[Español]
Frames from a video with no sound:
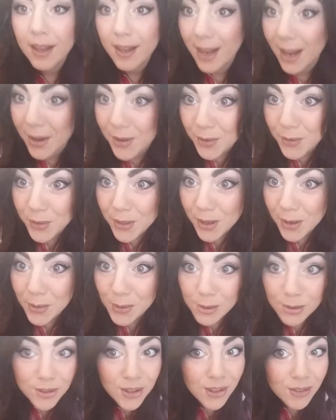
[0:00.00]
la New
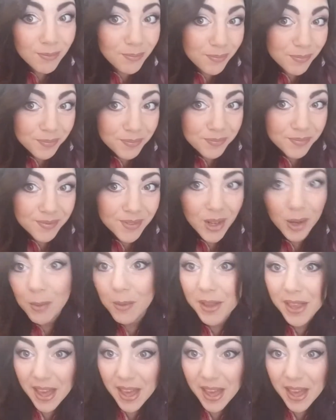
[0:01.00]
Dilution como